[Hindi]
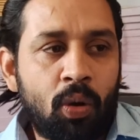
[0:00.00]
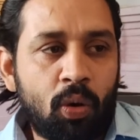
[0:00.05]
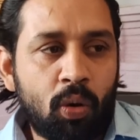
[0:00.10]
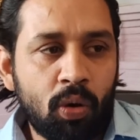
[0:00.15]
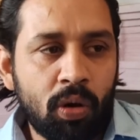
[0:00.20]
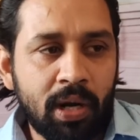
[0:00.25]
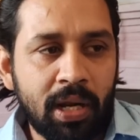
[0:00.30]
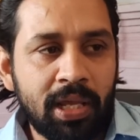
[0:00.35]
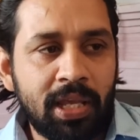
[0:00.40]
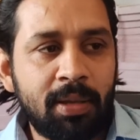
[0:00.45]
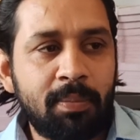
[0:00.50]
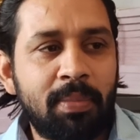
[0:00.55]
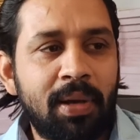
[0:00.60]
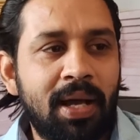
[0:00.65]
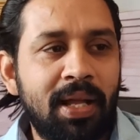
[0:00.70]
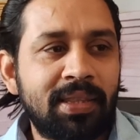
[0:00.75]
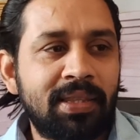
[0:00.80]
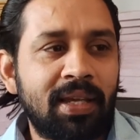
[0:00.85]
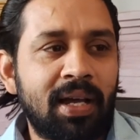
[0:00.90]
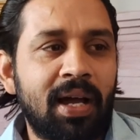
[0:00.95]
और रही
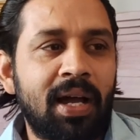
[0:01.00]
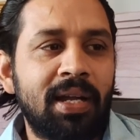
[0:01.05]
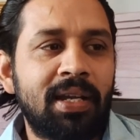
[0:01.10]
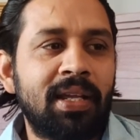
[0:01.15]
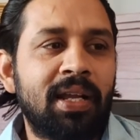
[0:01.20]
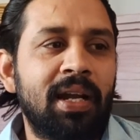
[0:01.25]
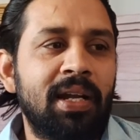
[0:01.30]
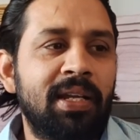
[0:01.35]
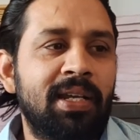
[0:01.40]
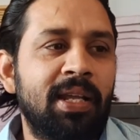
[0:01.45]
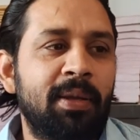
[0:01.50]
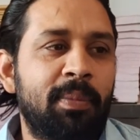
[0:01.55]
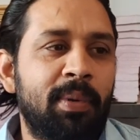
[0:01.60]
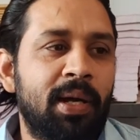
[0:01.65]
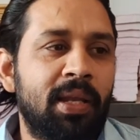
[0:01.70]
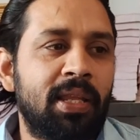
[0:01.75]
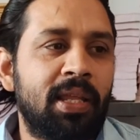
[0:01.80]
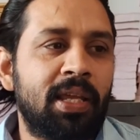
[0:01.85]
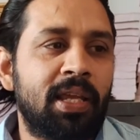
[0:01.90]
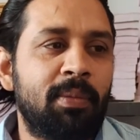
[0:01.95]
बात आठ घंटे
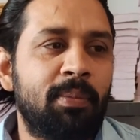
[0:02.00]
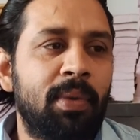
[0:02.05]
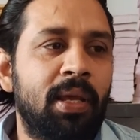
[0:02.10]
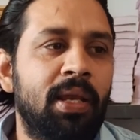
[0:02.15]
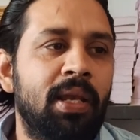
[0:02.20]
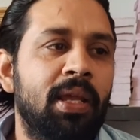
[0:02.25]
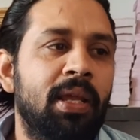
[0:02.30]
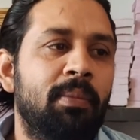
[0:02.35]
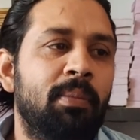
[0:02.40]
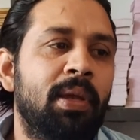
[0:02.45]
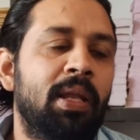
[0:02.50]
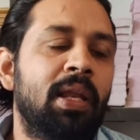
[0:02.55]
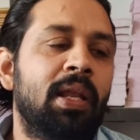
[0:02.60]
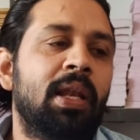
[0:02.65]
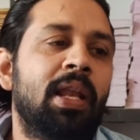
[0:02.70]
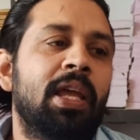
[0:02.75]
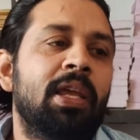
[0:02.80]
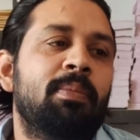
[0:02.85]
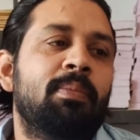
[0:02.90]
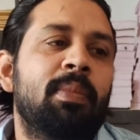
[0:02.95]
पढ़ने की मैंने मेरे
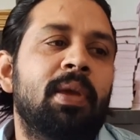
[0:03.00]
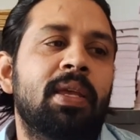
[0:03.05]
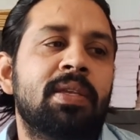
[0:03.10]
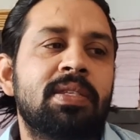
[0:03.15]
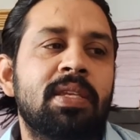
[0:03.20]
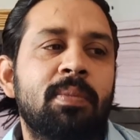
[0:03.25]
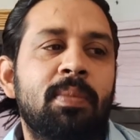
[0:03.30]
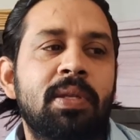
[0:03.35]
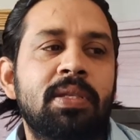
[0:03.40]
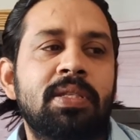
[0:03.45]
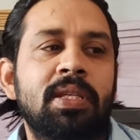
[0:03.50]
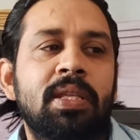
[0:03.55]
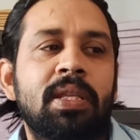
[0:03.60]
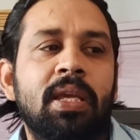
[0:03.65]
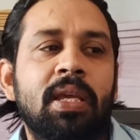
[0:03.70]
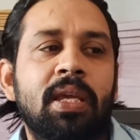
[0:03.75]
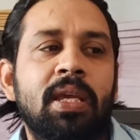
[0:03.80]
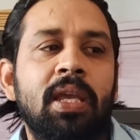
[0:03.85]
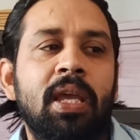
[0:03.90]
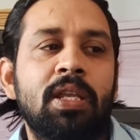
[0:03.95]
लाइफ में ऐसे बच्चे
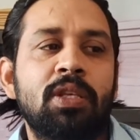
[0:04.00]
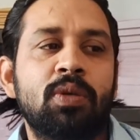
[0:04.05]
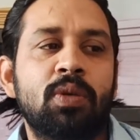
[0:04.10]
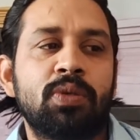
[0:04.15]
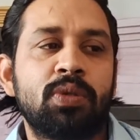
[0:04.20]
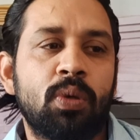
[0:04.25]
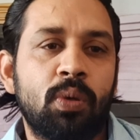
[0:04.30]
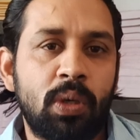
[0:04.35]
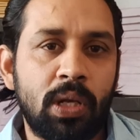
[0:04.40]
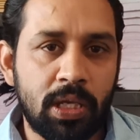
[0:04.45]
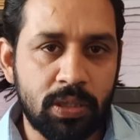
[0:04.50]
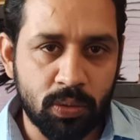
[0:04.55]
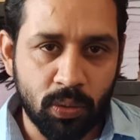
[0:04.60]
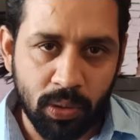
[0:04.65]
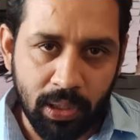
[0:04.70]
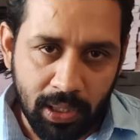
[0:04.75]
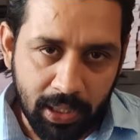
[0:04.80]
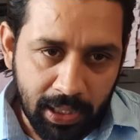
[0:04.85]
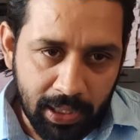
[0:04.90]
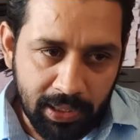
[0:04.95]
देखे हैं जो सोलह
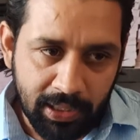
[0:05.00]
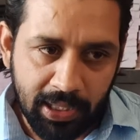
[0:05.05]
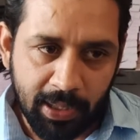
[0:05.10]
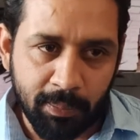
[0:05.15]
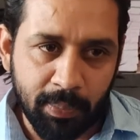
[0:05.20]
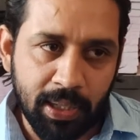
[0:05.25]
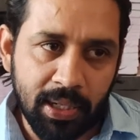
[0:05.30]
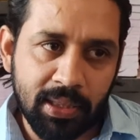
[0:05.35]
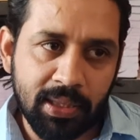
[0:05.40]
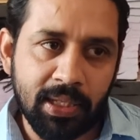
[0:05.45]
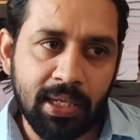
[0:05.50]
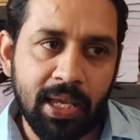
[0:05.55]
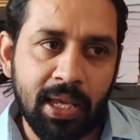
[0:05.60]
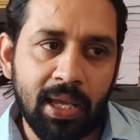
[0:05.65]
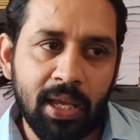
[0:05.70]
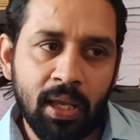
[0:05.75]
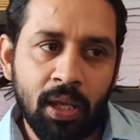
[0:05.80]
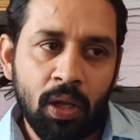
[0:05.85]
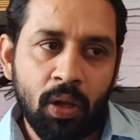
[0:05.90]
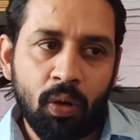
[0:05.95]
सोलह घंटे पढ़ते
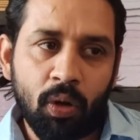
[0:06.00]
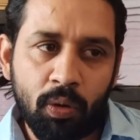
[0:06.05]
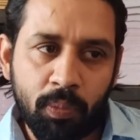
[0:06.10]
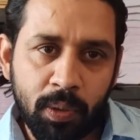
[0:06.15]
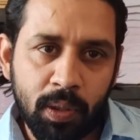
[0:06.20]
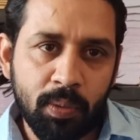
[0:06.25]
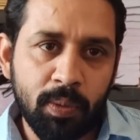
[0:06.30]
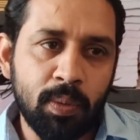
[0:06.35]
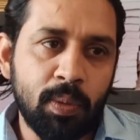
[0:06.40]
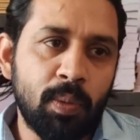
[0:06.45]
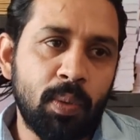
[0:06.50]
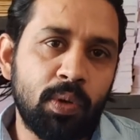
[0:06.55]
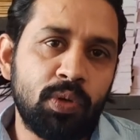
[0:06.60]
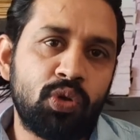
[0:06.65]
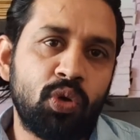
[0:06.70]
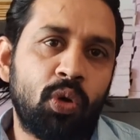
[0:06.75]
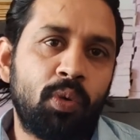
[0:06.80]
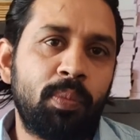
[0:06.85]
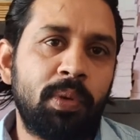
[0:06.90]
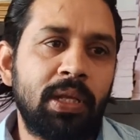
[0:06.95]
हैं और फिर भी वो
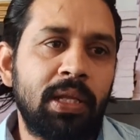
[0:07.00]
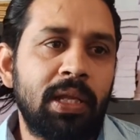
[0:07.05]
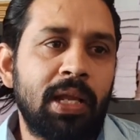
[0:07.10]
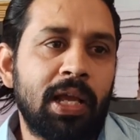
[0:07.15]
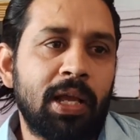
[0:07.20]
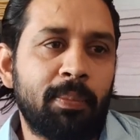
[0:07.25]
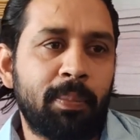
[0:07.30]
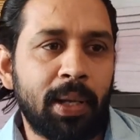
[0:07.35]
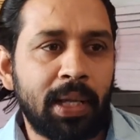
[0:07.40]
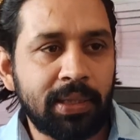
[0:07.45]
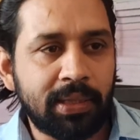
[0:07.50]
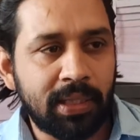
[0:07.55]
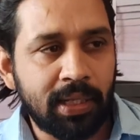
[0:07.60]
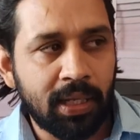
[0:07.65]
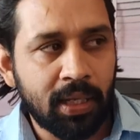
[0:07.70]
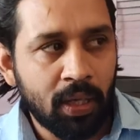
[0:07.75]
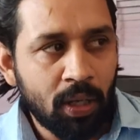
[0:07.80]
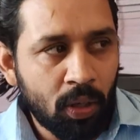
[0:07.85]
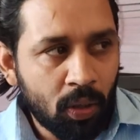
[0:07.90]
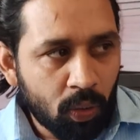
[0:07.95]
जॉब नहीं लग
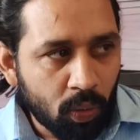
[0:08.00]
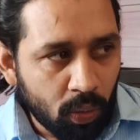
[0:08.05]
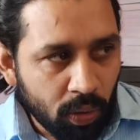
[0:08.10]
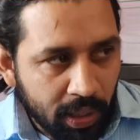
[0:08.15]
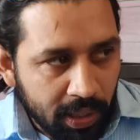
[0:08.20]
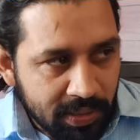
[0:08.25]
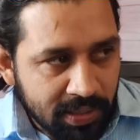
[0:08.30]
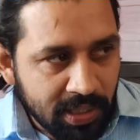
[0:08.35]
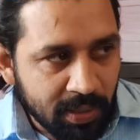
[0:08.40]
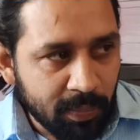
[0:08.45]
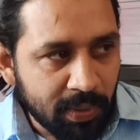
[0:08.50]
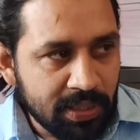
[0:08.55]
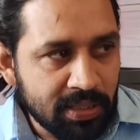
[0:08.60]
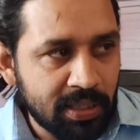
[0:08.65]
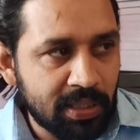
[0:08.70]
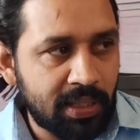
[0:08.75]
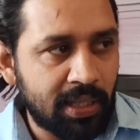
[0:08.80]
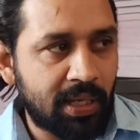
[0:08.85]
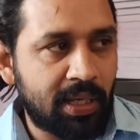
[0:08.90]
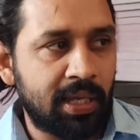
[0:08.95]
पाते और ऐसे
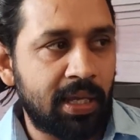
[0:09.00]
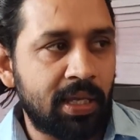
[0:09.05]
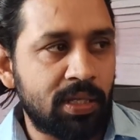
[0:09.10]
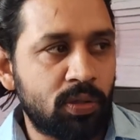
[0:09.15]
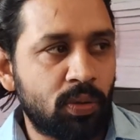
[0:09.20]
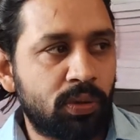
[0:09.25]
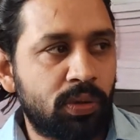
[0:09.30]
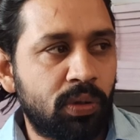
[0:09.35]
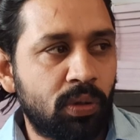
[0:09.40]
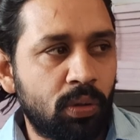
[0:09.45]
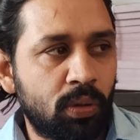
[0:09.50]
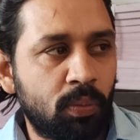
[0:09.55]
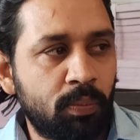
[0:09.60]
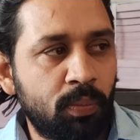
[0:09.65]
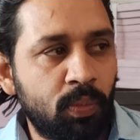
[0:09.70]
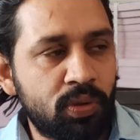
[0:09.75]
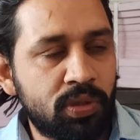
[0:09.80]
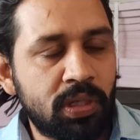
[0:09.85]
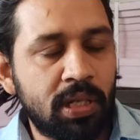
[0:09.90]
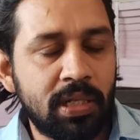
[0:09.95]
बच्चे देखे हैं जो
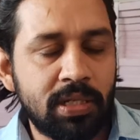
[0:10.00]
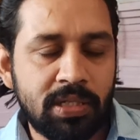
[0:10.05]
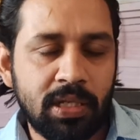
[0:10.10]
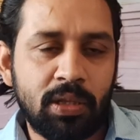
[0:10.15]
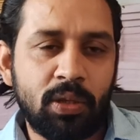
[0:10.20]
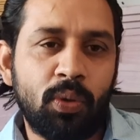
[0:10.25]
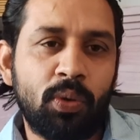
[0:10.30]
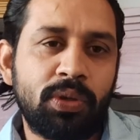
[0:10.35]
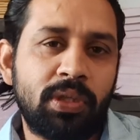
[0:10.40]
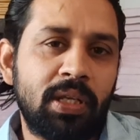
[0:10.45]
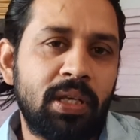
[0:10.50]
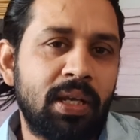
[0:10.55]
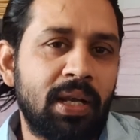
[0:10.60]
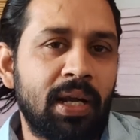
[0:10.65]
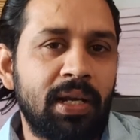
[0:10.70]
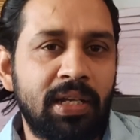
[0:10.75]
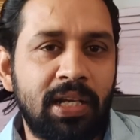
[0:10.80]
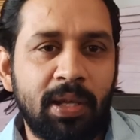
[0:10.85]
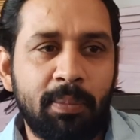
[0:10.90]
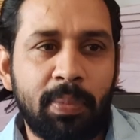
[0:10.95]
मुश्किल से दो तीन
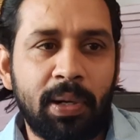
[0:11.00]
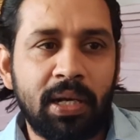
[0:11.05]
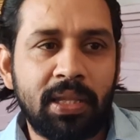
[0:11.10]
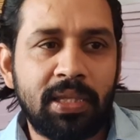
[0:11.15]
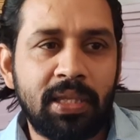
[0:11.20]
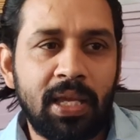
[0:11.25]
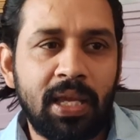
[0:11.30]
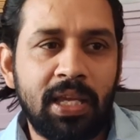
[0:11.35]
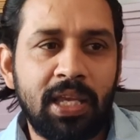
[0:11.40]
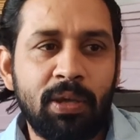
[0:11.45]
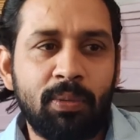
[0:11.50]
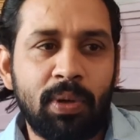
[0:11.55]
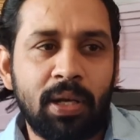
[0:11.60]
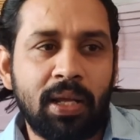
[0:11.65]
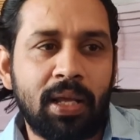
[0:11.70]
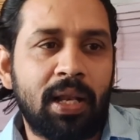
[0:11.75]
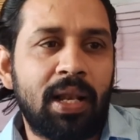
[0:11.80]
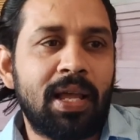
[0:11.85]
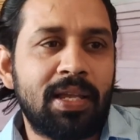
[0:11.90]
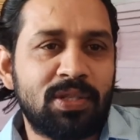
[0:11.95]
घंटे हाँ, पढ़ते हाँ, हैं इवन
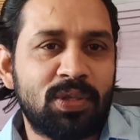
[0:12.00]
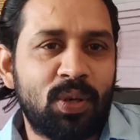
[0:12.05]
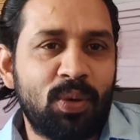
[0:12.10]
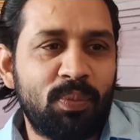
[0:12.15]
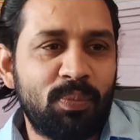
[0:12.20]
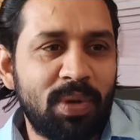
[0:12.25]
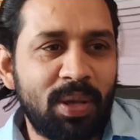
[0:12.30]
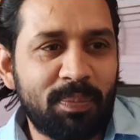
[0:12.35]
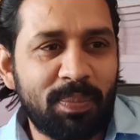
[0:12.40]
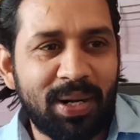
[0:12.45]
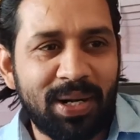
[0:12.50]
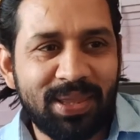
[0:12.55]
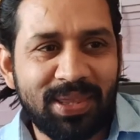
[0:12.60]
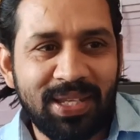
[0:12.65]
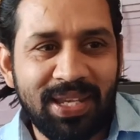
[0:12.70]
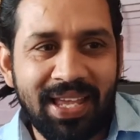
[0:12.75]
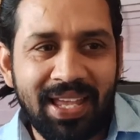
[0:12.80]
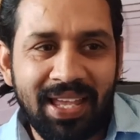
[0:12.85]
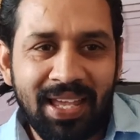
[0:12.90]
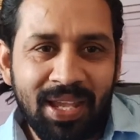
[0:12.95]
क्लासरूम में
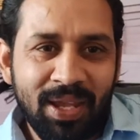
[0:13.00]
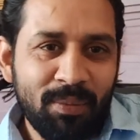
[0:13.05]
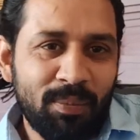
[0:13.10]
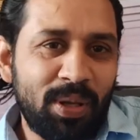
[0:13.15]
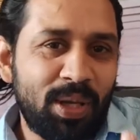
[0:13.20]
पढ़ते हैं हम्म।